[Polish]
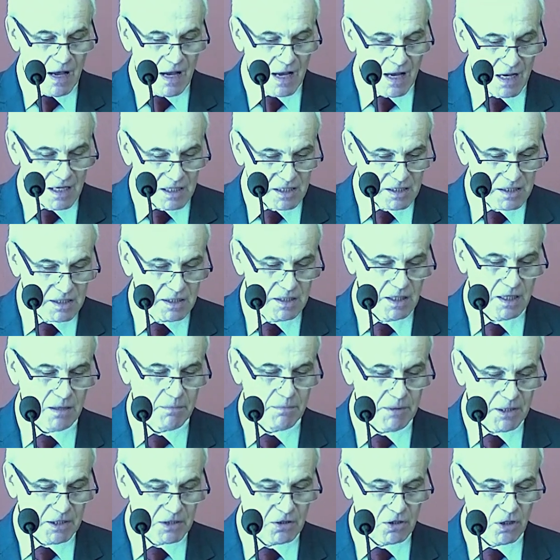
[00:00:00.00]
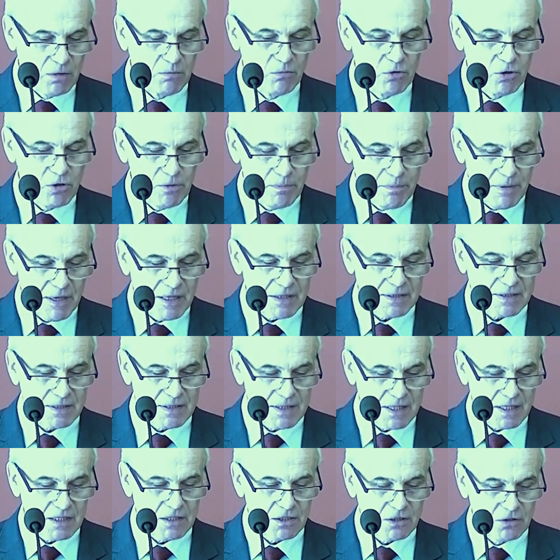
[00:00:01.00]
Ach, gdyby to mój pan
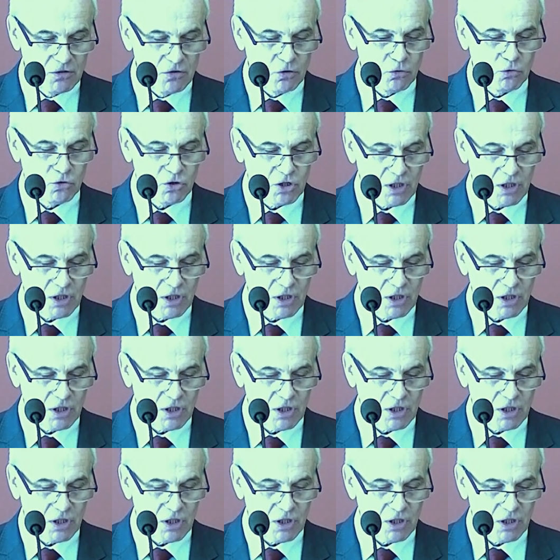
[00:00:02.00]
zetknął